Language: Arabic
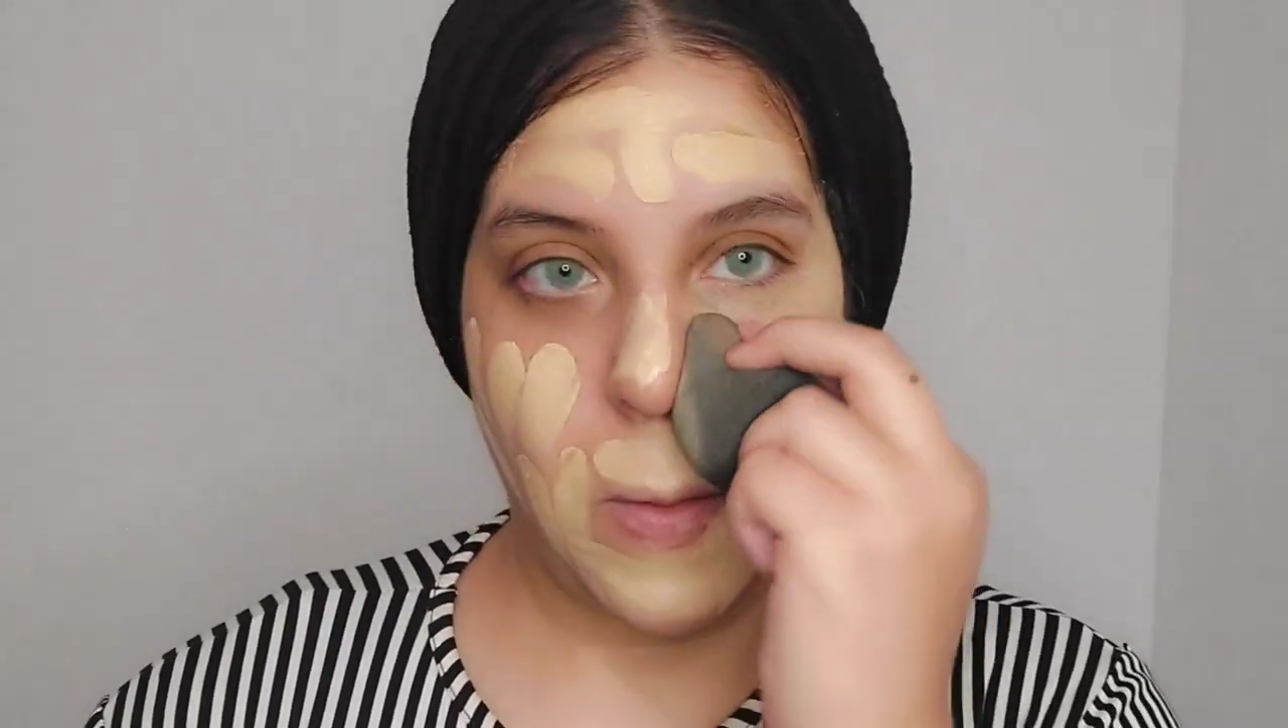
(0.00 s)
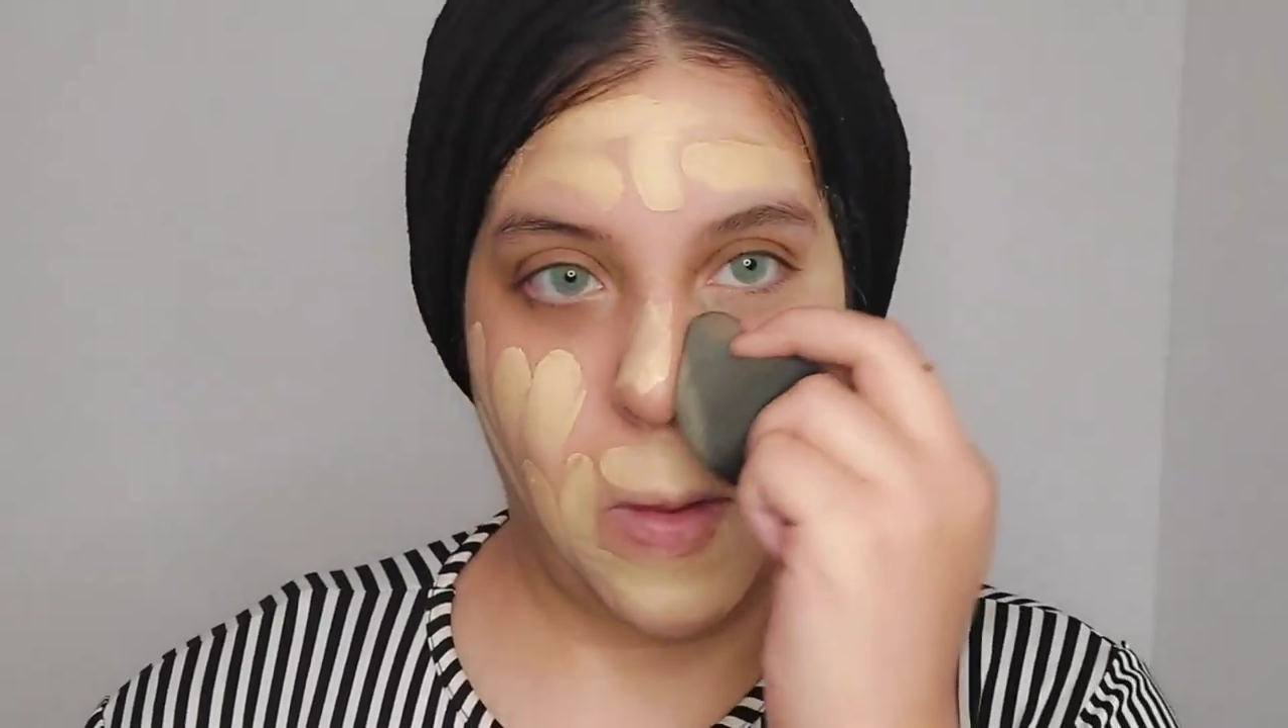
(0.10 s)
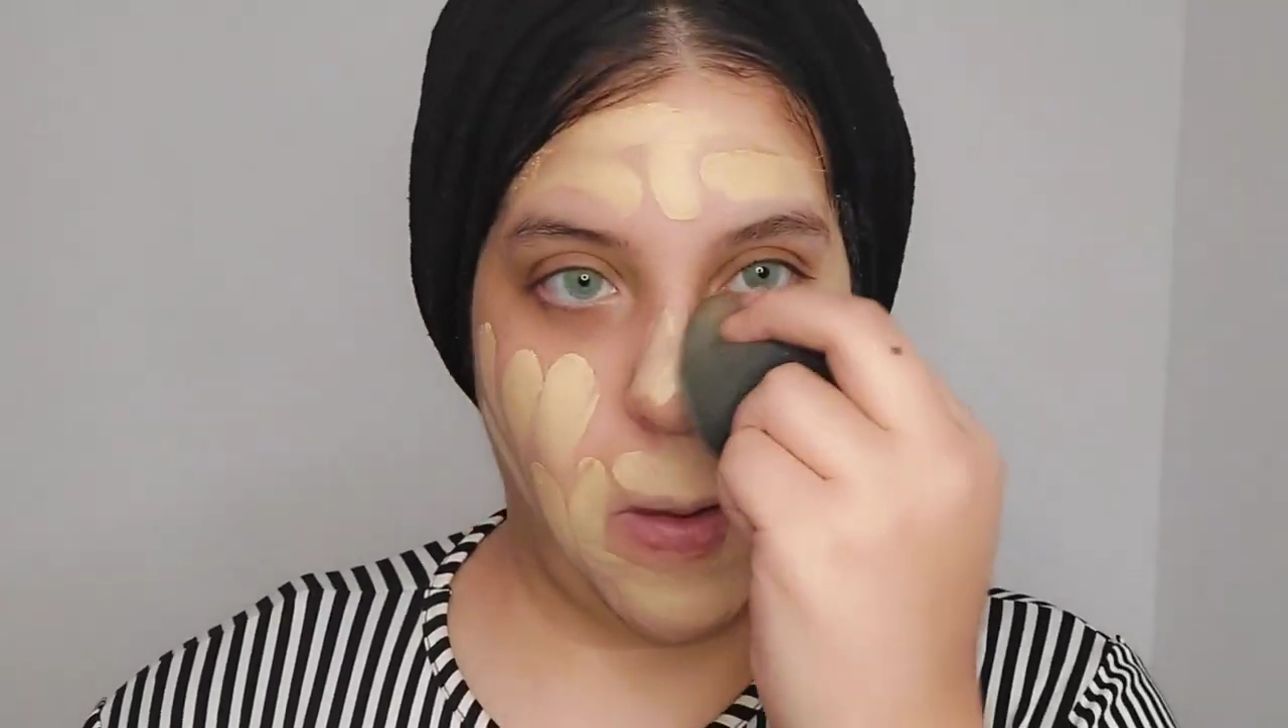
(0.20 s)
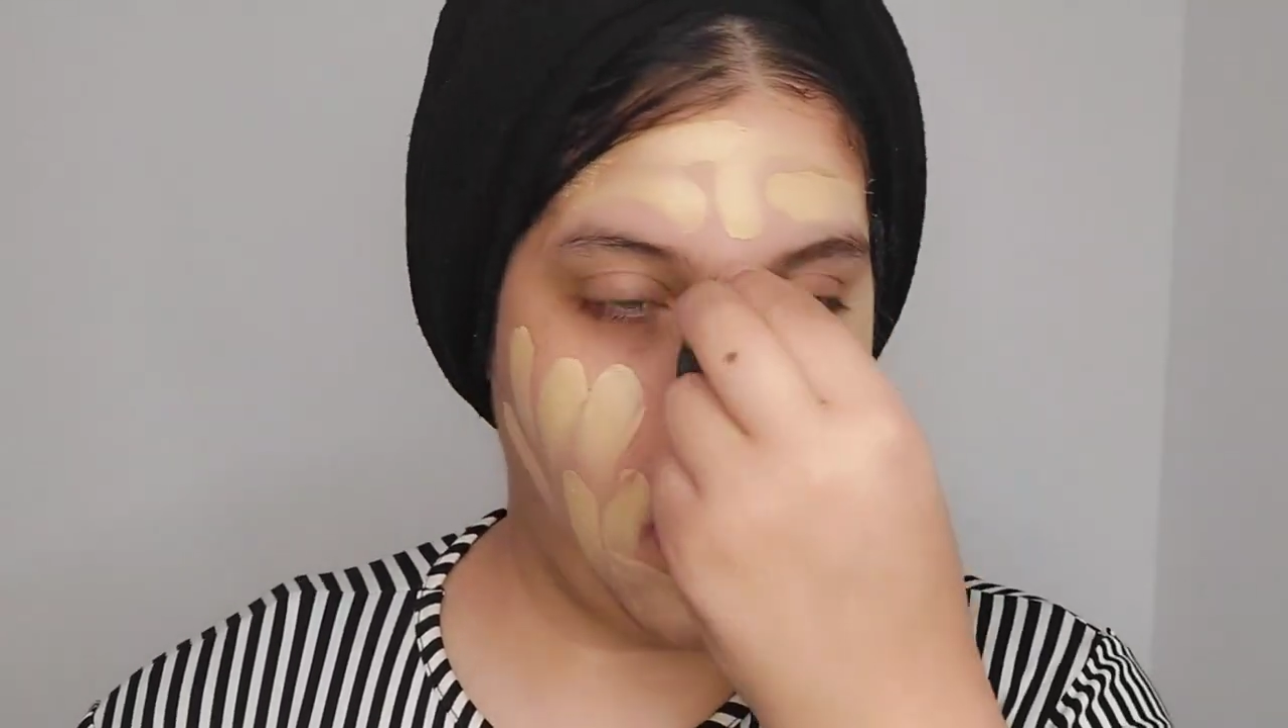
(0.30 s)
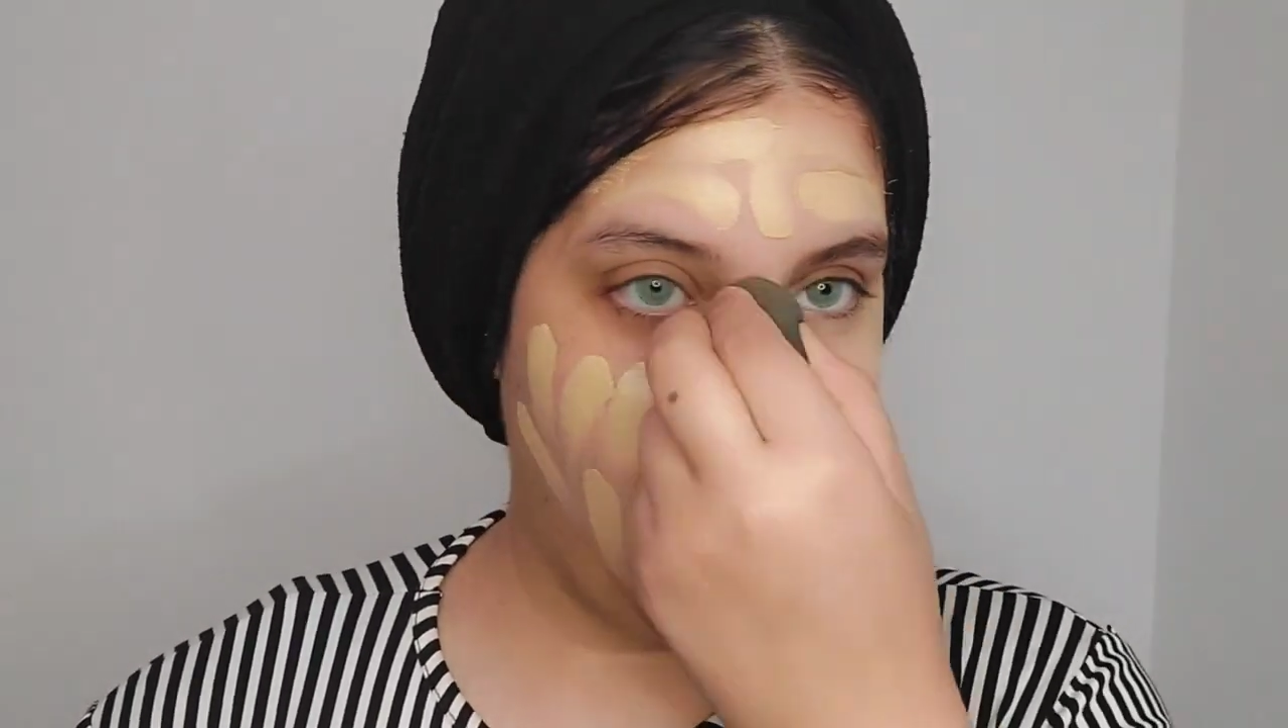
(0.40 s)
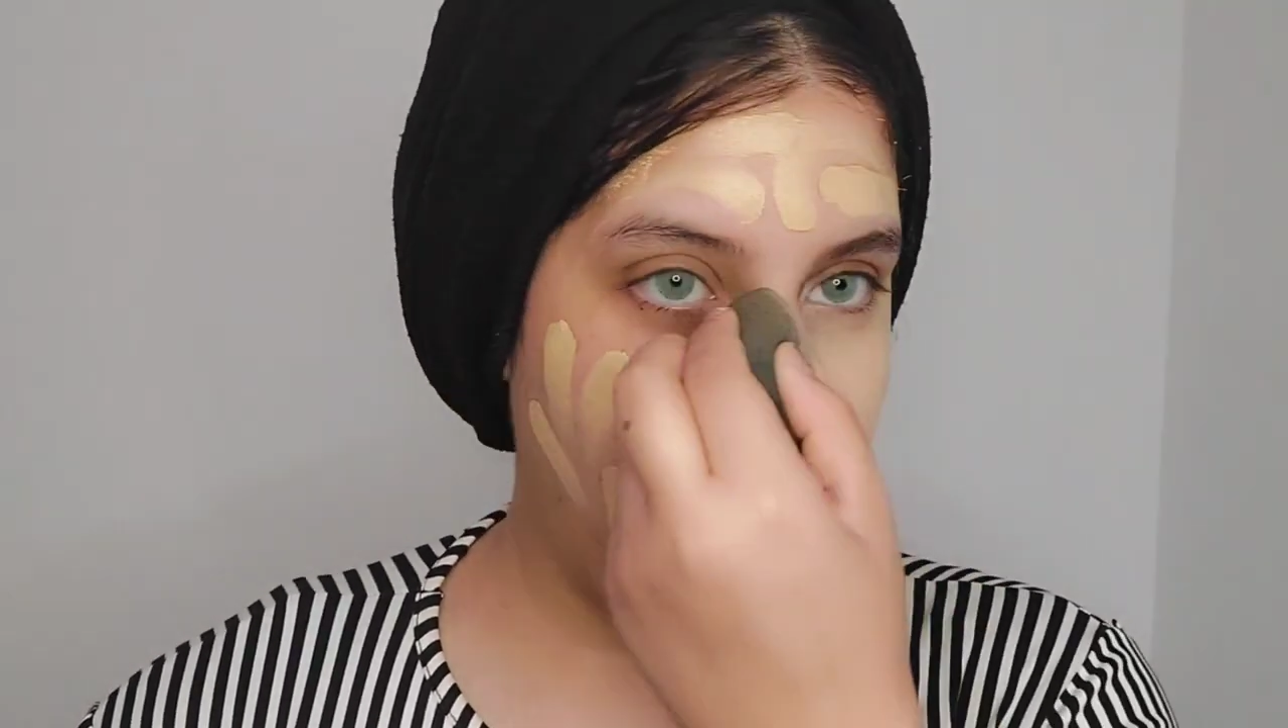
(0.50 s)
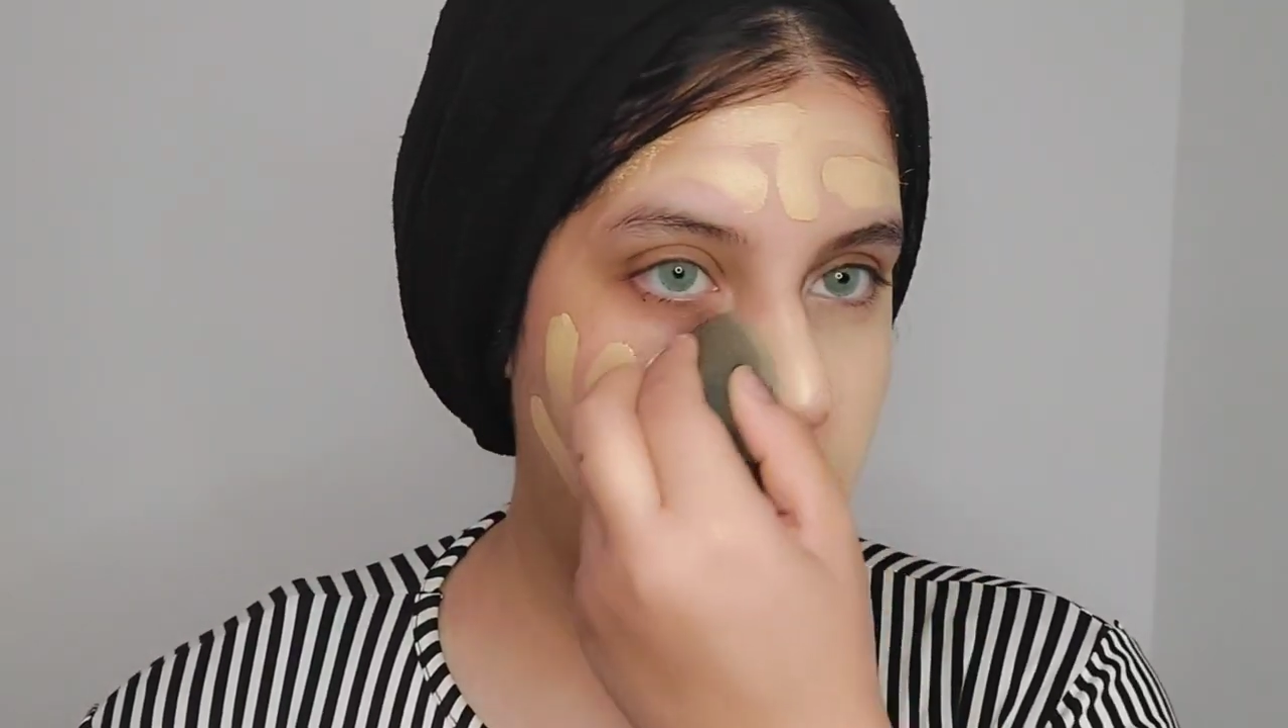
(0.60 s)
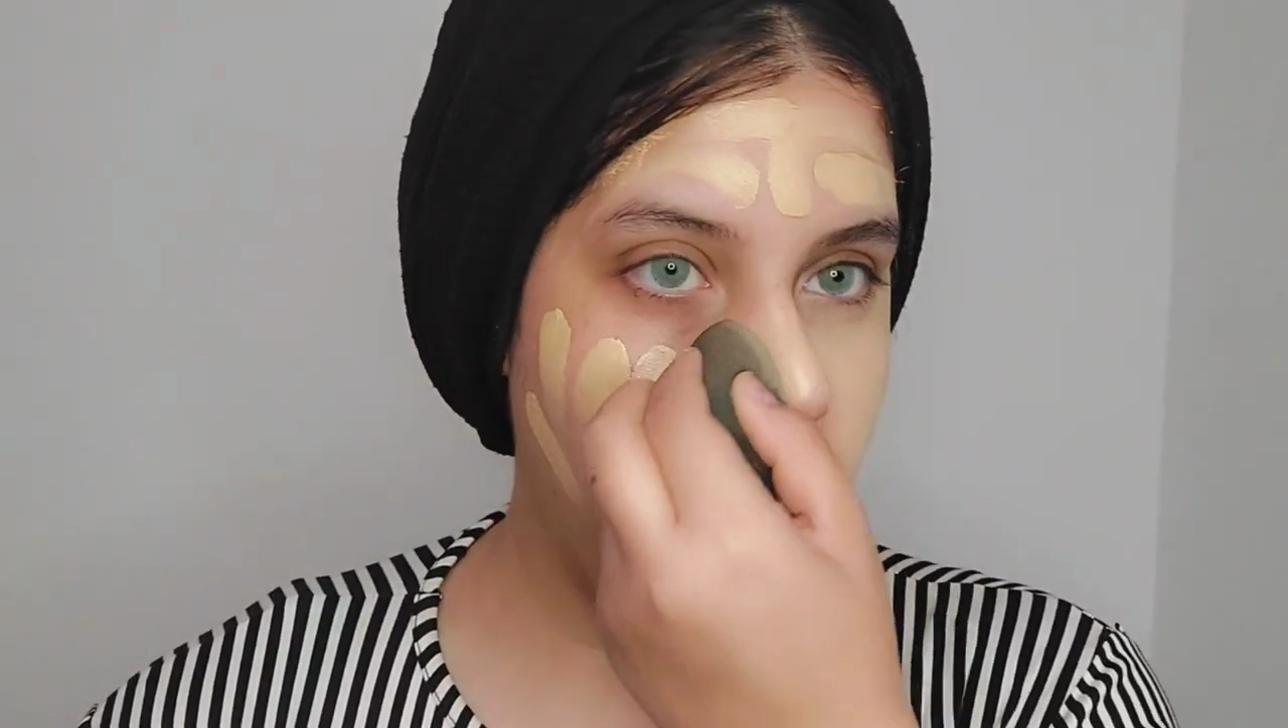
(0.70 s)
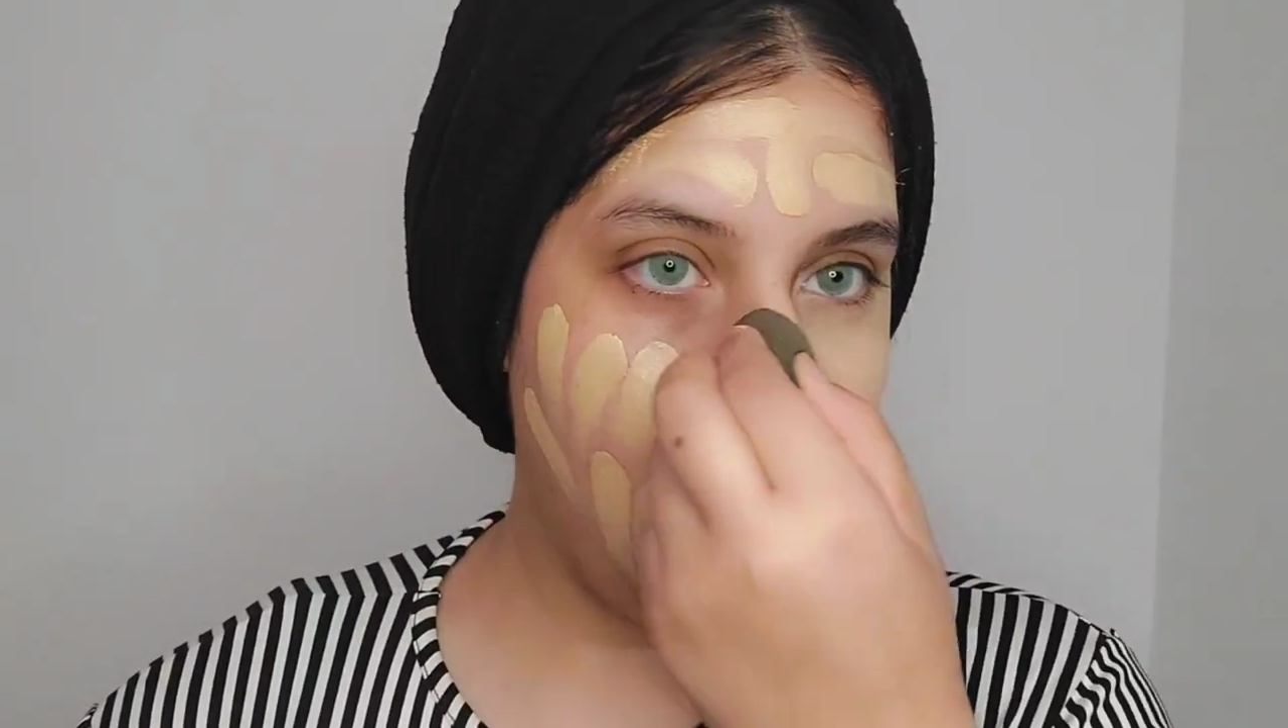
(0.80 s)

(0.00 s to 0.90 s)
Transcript: مجرد ما بيدمج